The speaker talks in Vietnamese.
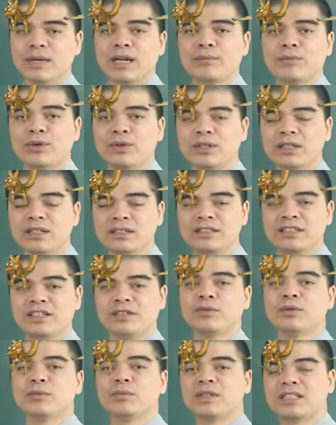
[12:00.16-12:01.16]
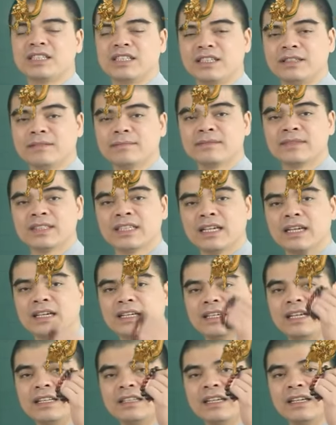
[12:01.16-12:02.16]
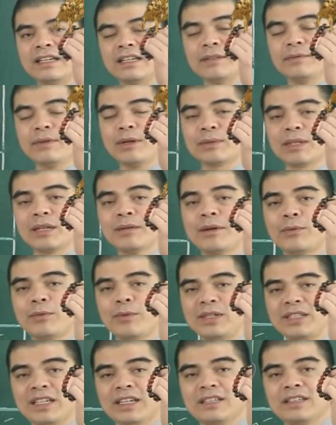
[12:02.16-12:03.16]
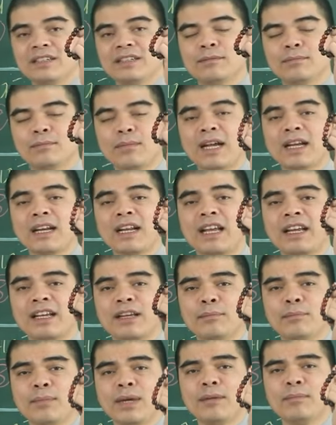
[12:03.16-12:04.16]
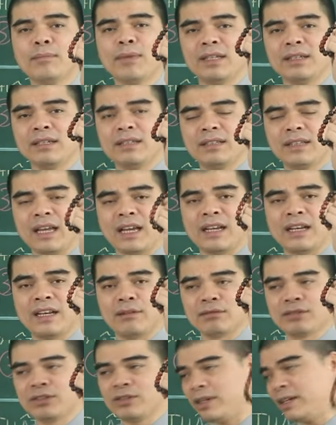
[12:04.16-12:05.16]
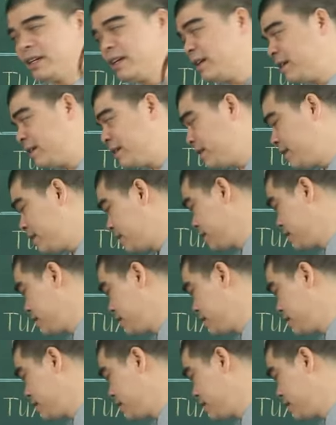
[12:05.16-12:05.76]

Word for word: 34 9119 để thỉnh cái vòng tam hợp quý nhân mang lại cái may mắn tài lộc trọn đời